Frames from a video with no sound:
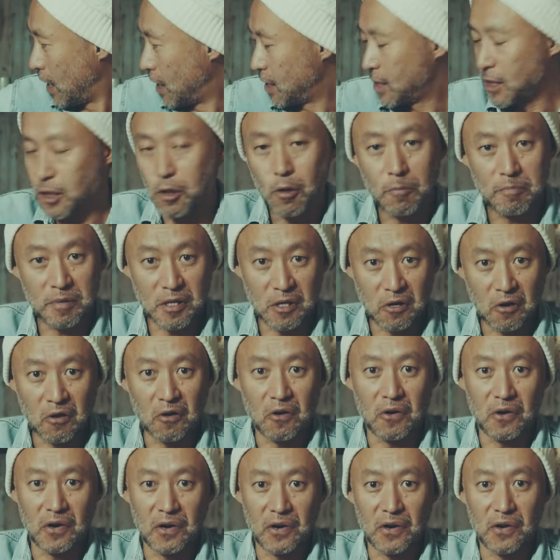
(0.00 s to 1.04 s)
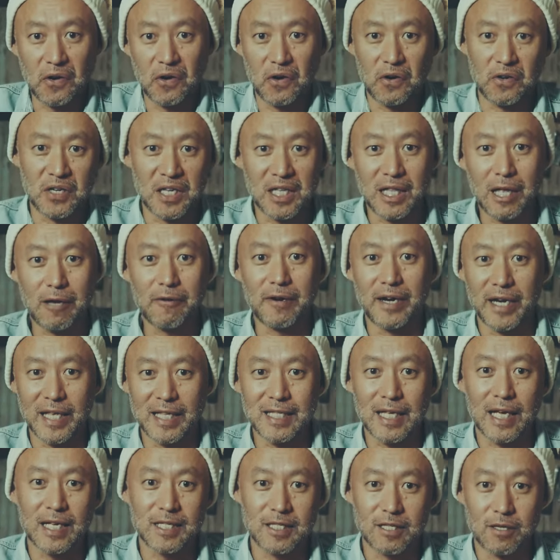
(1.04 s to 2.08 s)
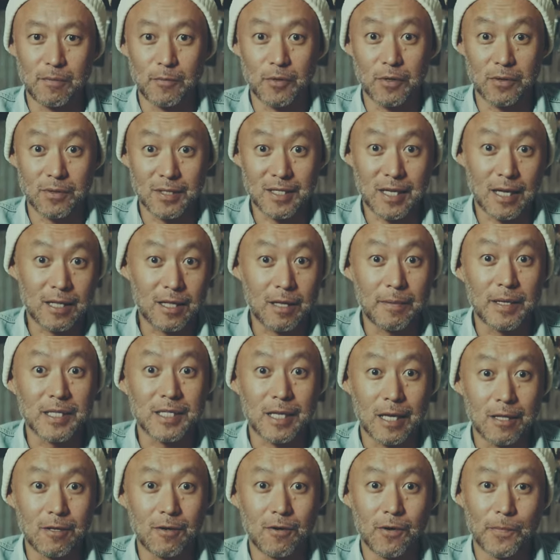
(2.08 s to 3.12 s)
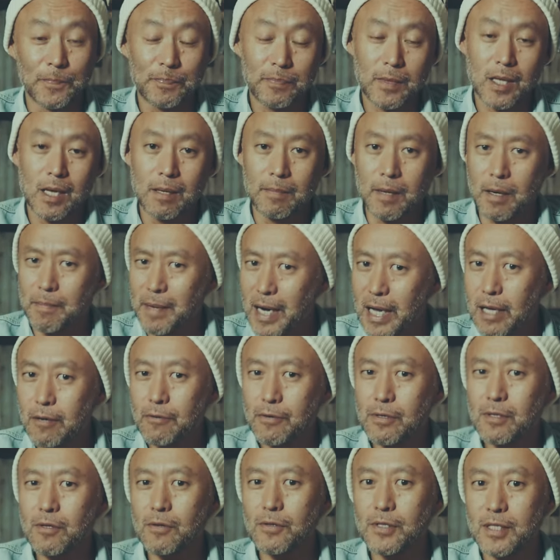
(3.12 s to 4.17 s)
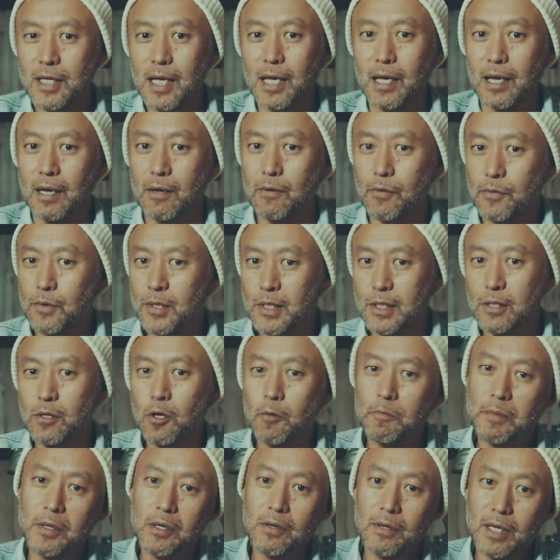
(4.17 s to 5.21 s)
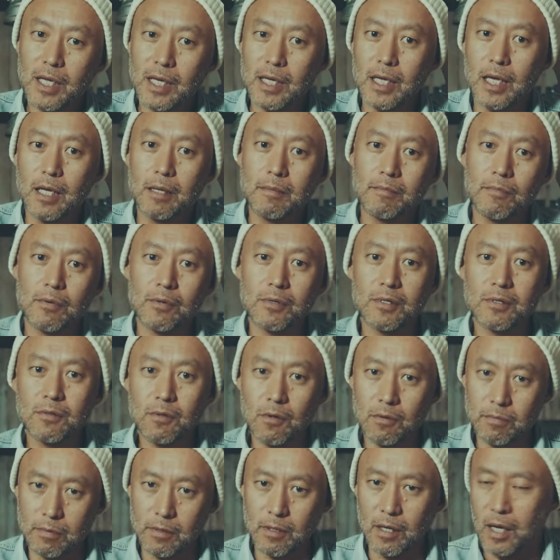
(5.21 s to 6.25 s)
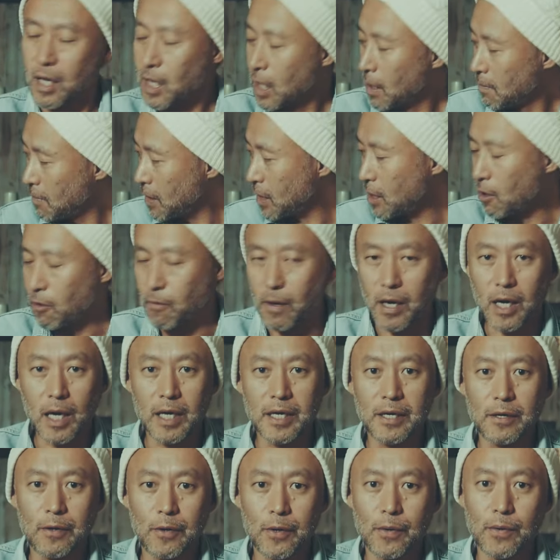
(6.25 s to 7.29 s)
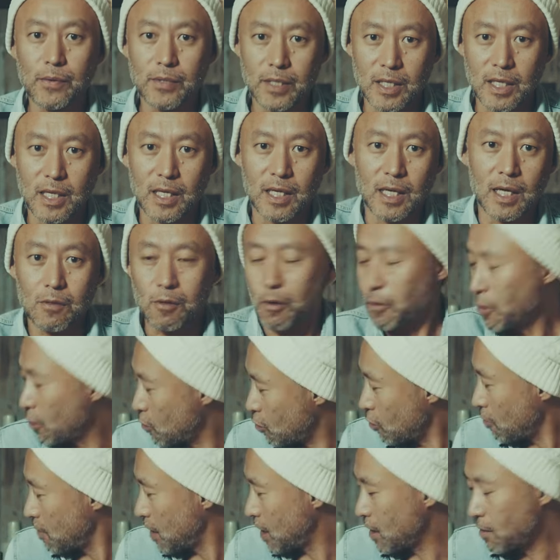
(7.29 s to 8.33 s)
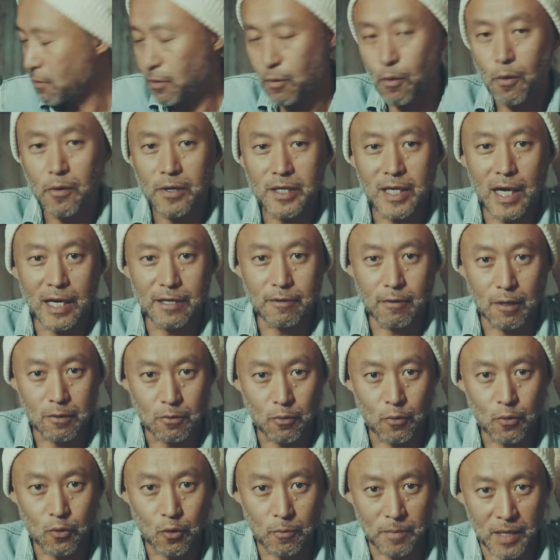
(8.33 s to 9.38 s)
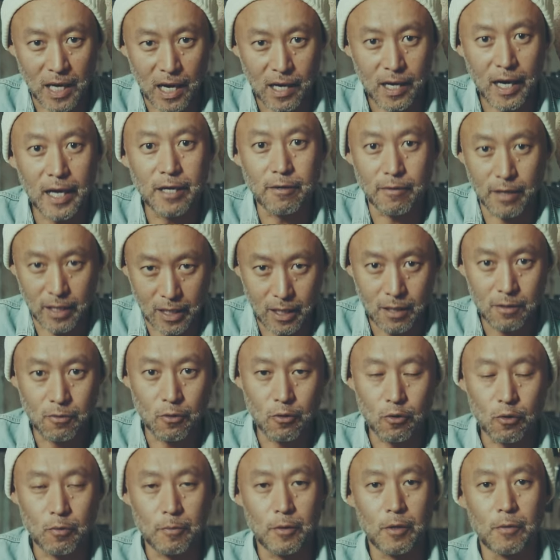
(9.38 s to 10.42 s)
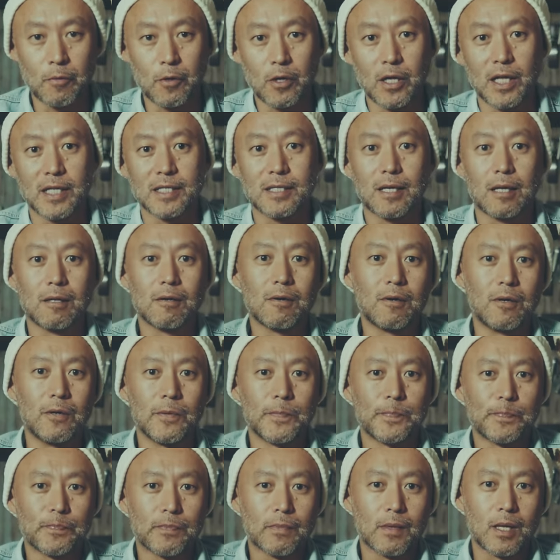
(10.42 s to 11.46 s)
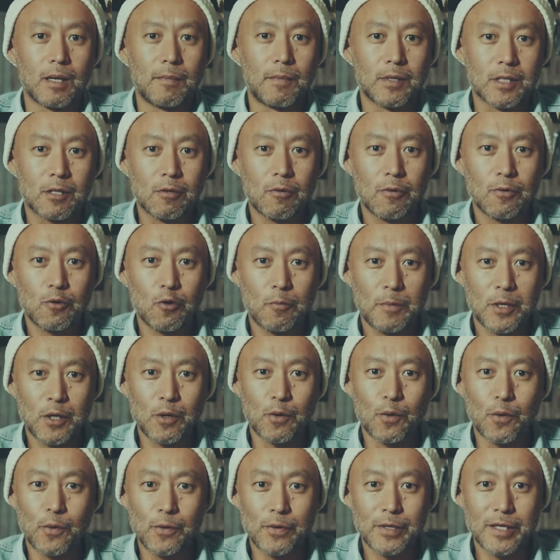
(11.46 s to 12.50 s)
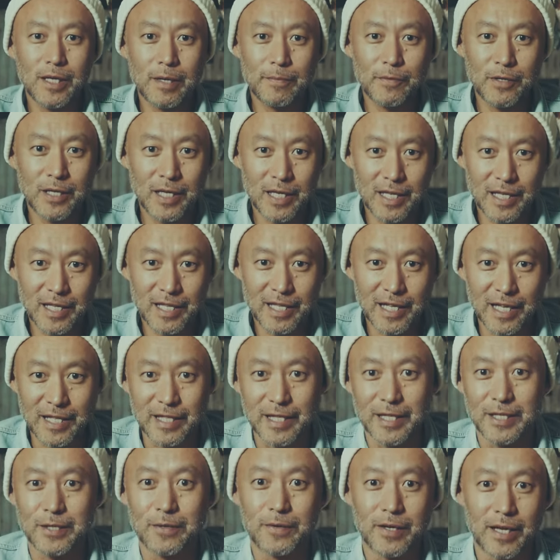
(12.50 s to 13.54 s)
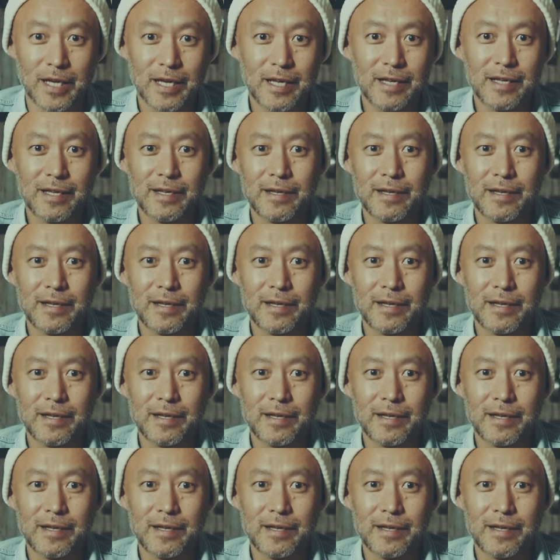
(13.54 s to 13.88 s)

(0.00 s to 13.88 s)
スノピの似たようなねサイズのものを使ってますけど、前置きとしてこのスノピのねレインボーストーブ、見てお分かりのように豊臣、これ奥にあるのが豊臣、赤いのがね豊臣のものなんですけど、この豊臣の OEM 品なんですよね。